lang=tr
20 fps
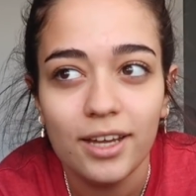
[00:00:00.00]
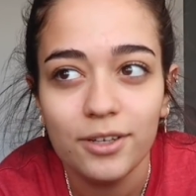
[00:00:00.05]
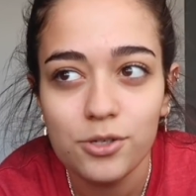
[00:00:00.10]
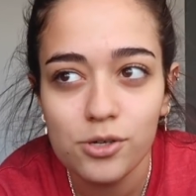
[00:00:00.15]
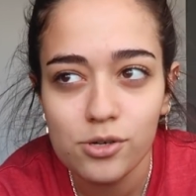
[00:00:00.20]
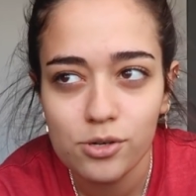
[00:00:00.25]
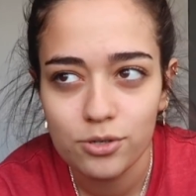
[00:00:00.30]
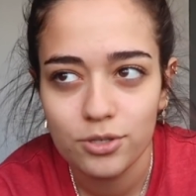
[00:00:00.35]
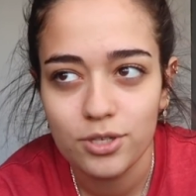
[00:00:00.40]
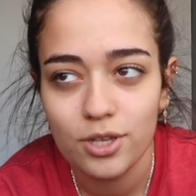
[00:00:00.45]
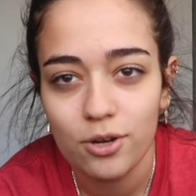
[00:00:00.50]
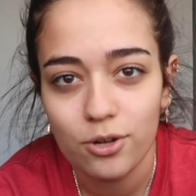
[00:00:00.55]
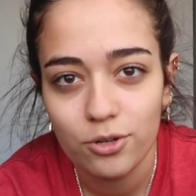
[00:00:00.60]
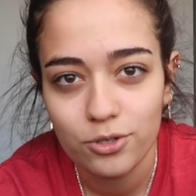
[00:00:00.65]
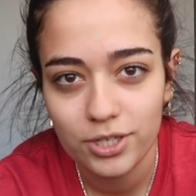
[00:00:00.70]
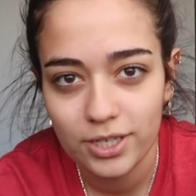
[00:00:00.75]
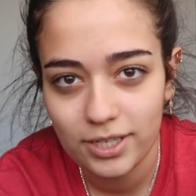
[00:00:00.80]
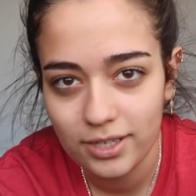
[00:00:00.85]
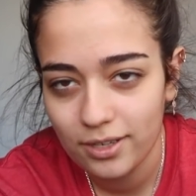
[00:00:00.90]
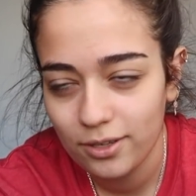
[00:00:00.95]
Çok güzel
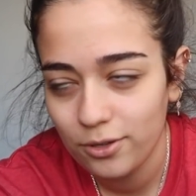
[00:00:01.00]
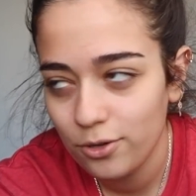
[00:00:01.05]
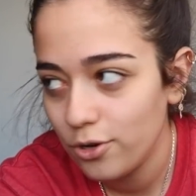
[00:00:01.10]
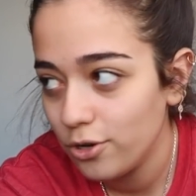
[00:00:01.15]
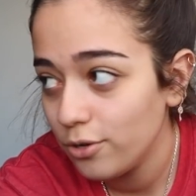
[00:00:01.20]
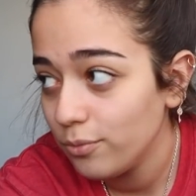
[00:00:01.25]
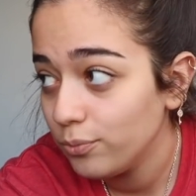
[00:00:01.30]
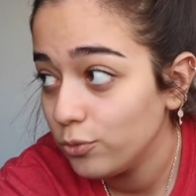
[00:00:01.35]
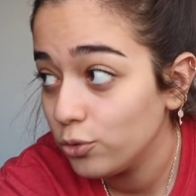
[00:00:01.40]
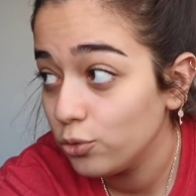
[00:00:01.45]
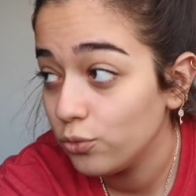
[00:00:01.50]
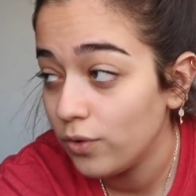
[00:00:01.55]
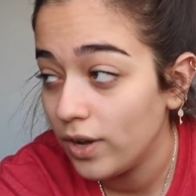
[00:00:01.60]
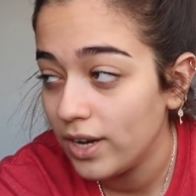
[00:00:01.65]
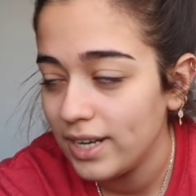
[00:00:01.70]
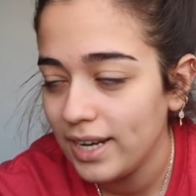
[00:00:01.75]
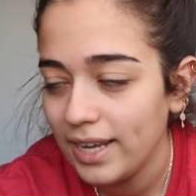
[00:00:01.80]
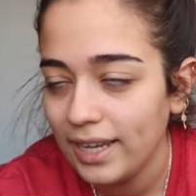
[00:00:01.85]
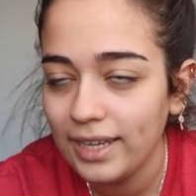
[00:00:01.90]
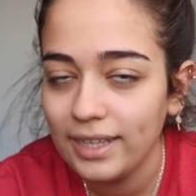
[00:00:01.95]
olacak inanıyorum.
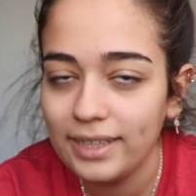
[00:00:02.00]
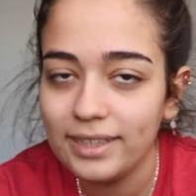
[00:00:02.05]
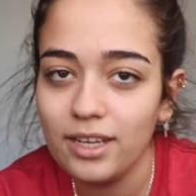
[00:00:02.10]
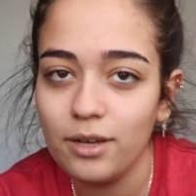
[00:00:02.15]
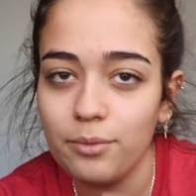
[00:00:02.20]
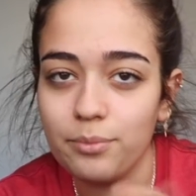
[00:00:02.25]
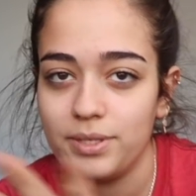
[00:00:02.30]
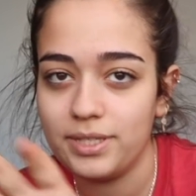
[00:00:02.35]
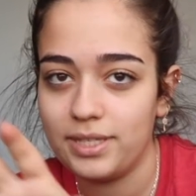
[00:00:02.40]
Duvar rengi tam